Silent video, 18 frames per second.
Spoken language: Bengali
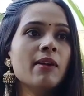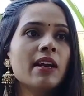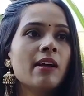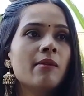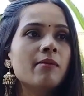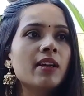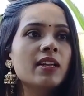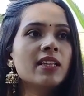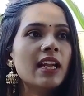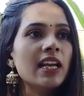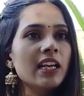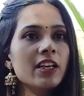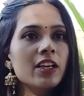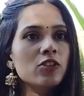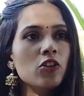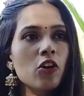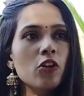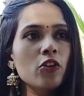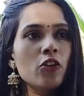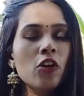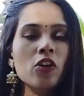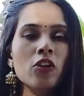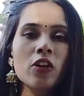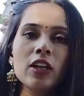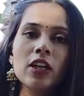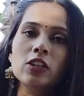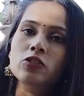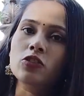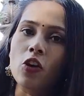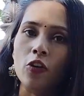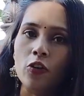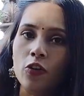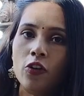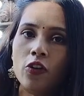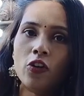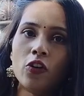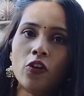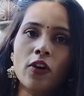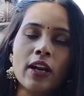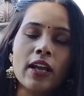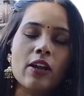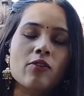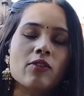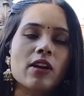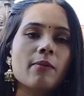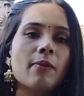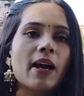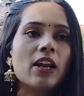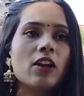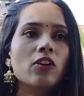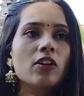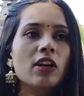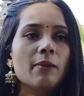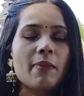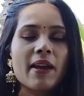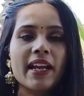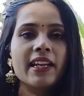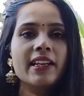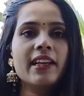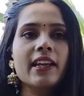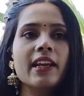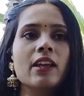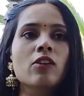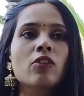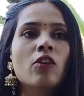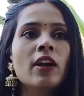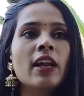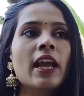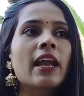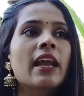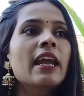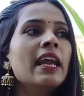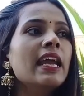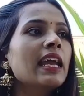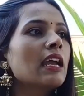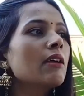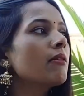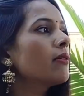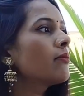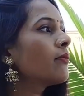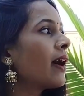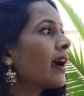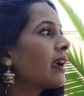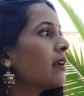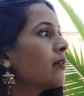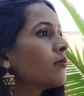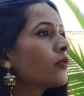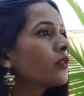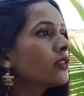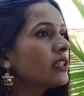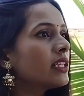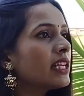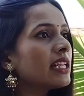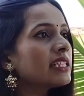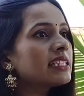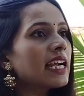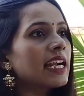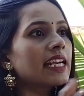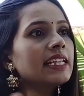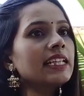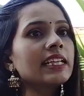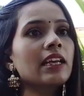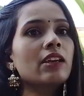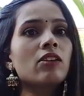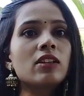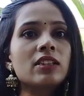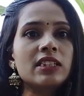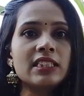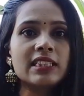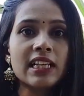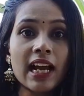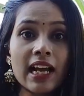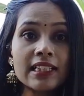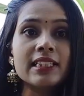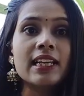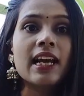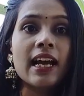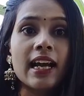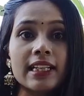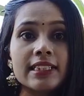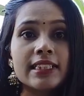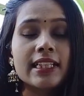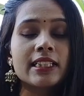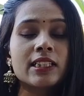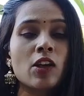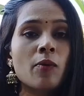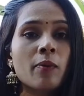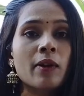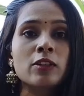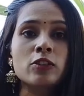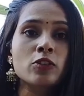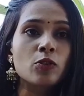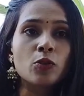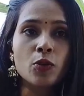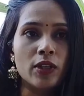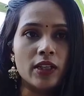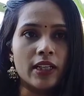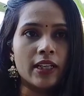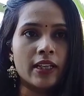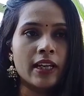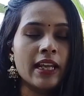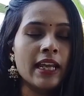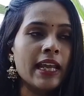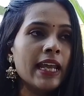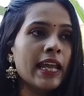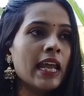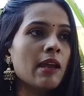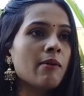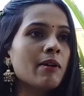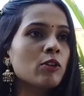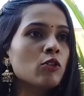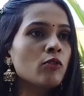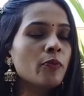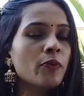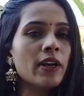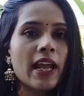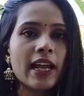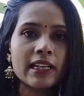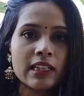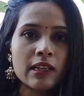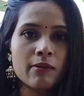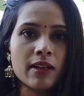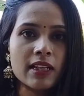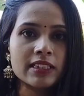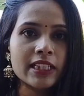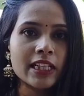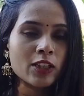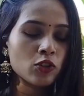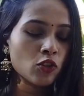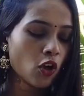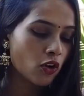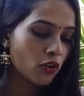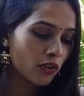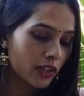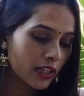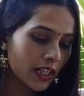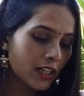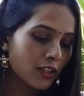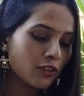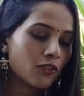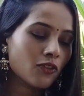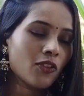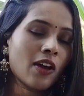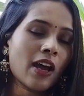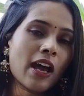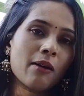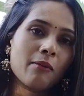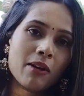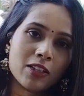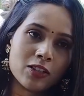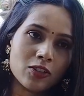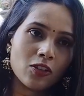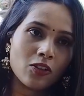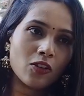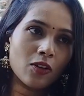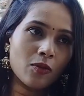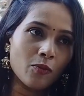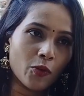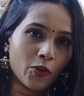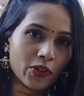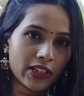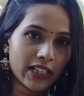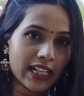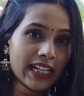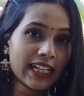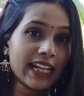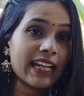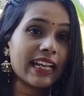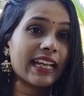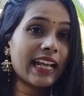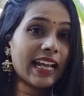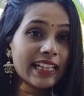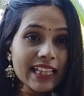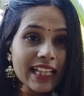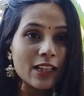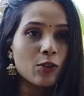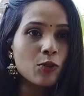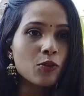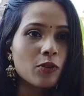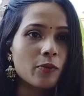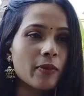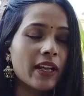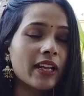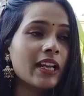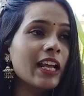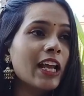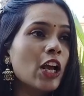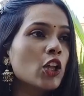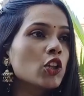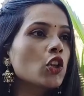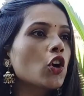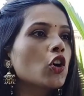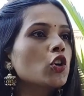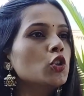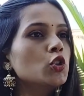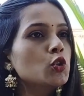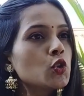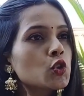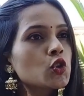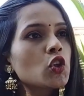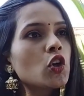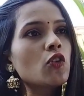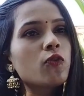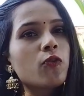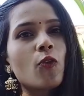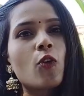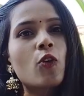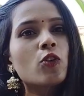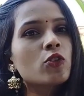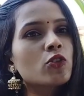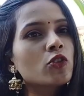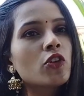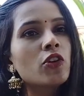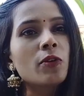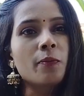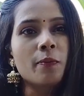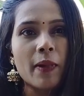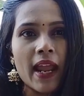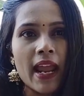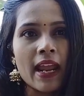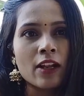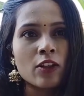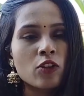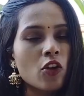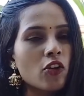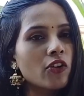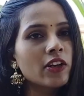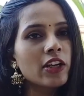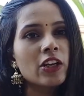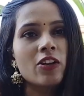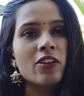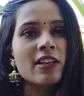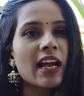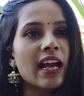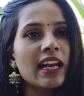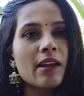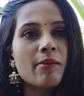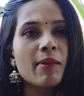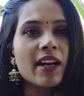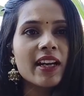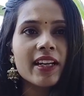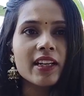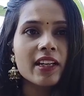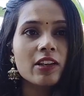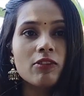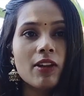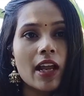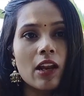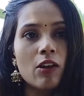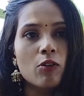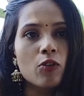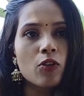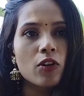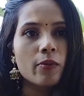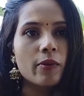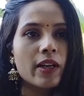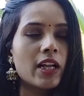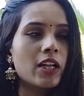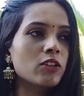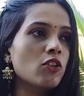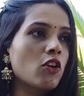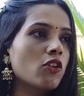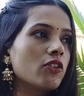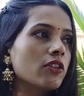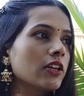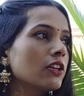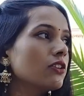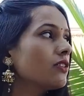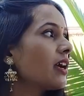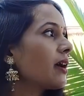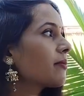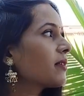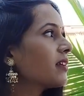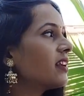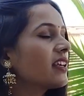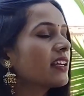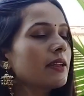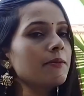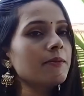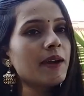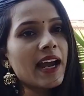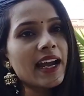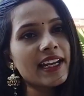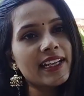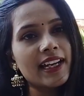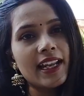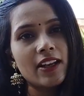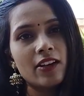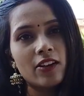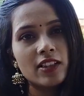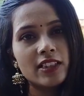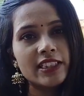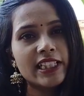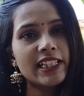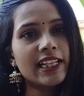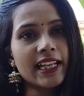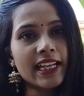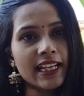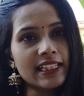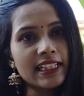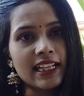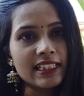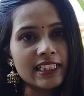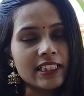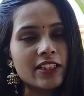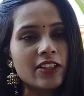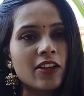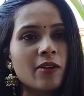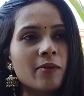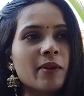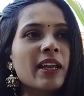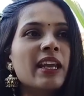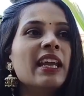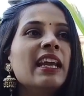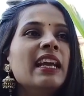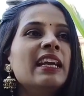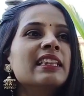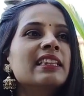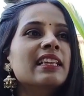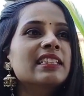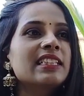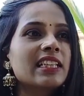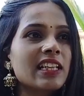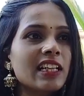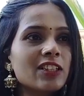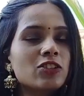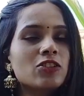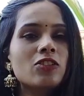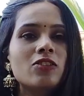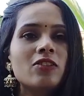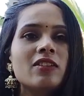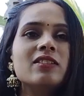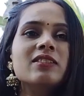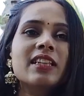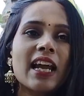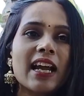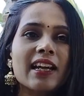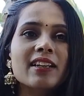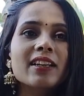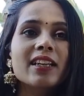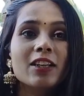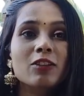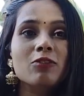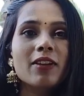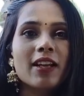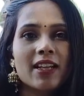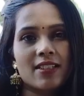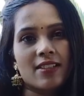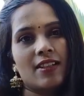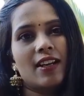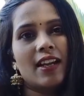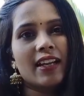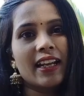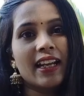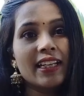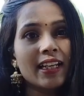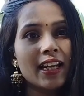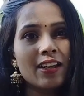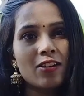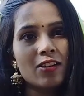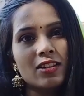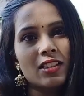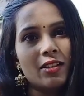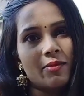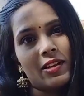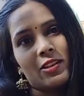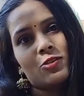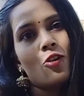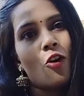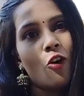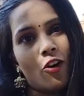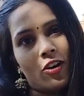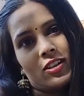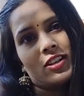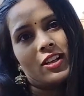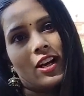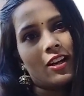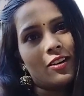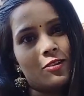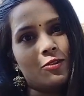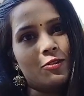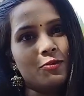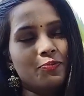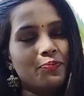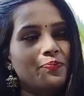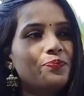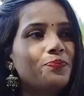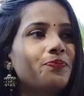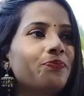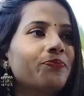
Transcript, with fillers: এবারে আপনার ডালাটা সংগ্রহ করলেন সংগ্রহ করে ওটা ভালো করে প্যাকিং ট্যাকিং করে এবার মায়ের মন্দিরে চারিদিকে হচ্ছে যা যা আছে সব কিছু ঘুরলেন এবার দুপুর একটা বাজে তখন কিন্তু আবার যখন মন্দিরে গিয়ে খেতে ঢুকবেন তখন জুতো ফোন টোন ব্যাগ তখন কিন্তু ডালা মার্কেট কিন্তু অ্যালাউ করবে না তখন কিন্তু আপনাদেরকে বাইরেই হচ্ছে রেখে দিয়ে যেতে হবে তা সেটার জন্য টাকাটা একটু এক্সট্রা লাগে এটাই হচ্ছে আমার একটু অট লাগলো